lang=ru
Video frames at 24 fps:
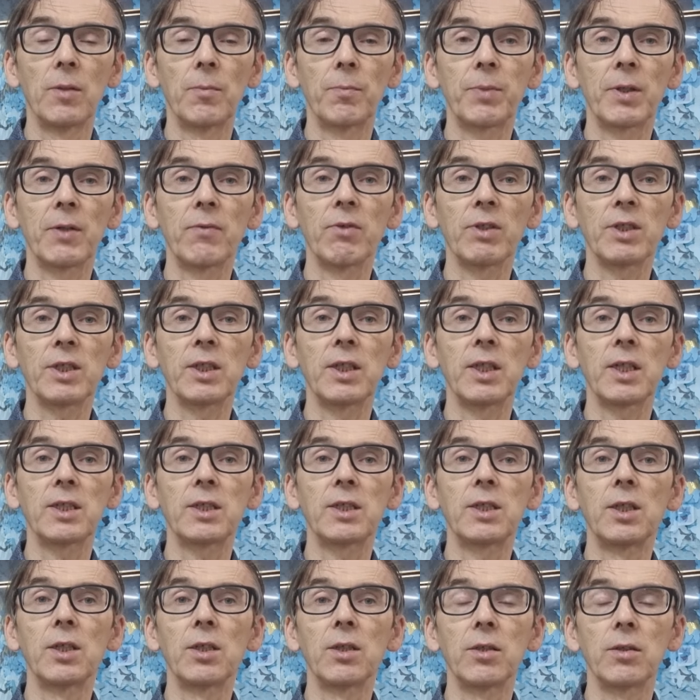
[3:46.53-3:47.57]

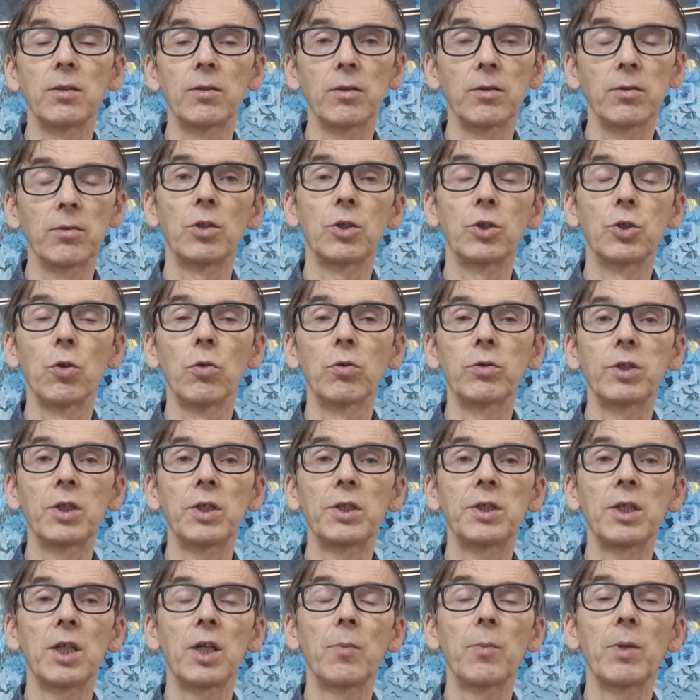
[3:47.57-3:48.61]
провозгласил «Золото и
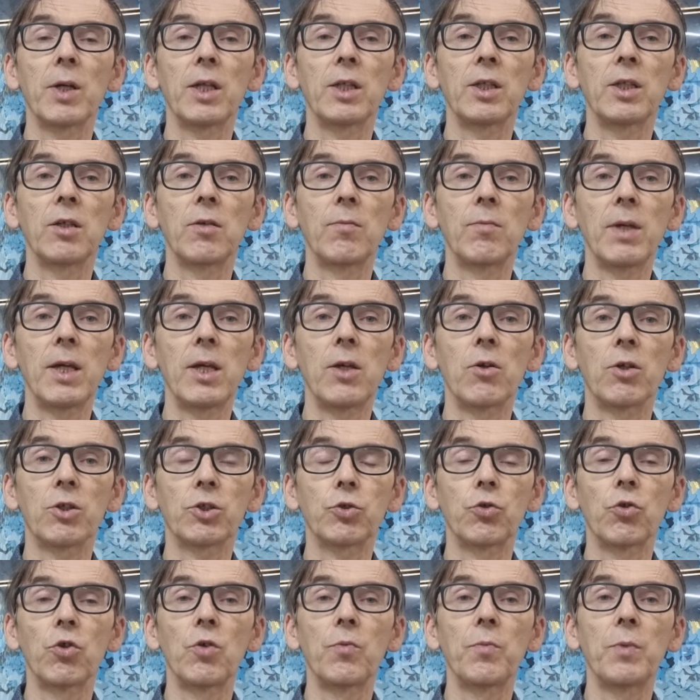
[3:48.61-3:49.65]
серебра не имею, а
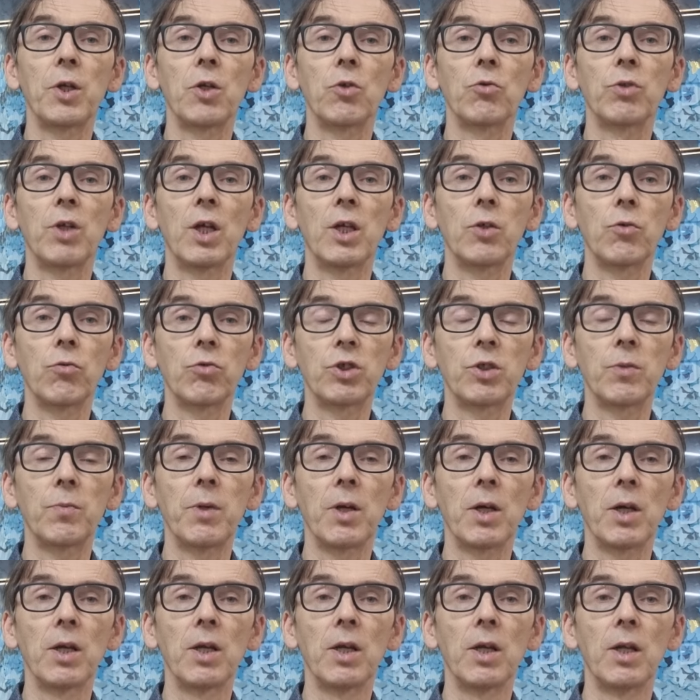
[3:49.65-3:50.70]
что имею, даю
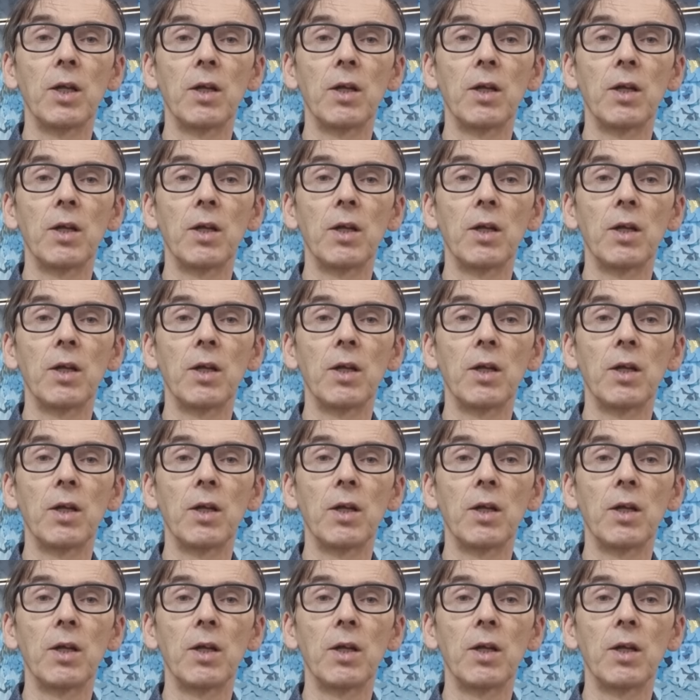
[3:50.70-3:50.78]
тебе,